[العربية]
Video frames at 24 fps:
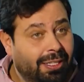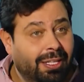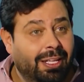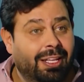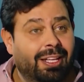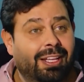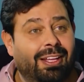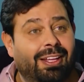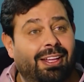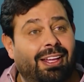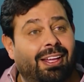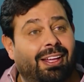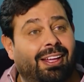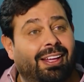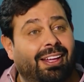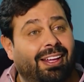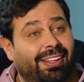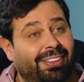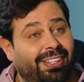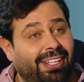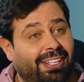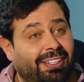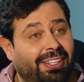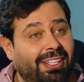
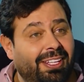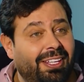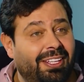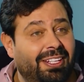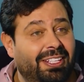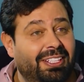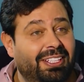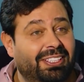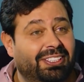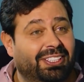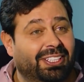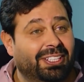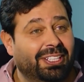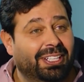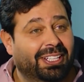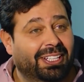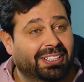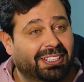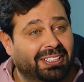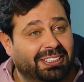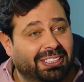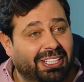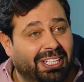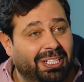آه هذا كثير صغير
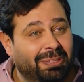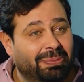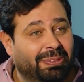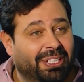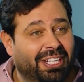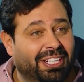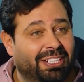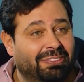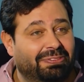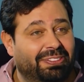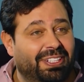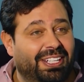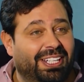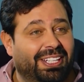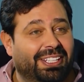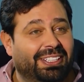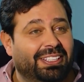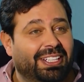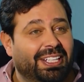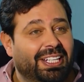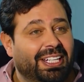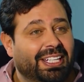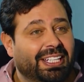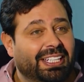هذا طالب كرفان
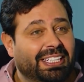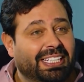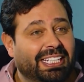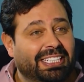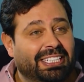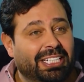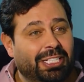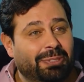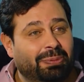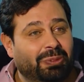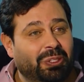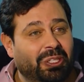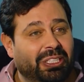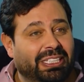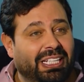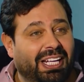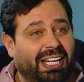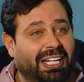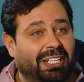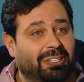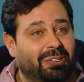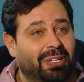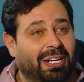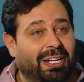قديش بده يطلع
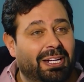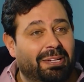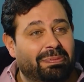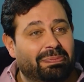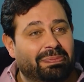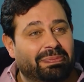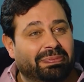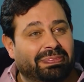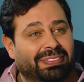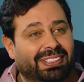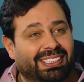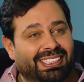حقه عام؟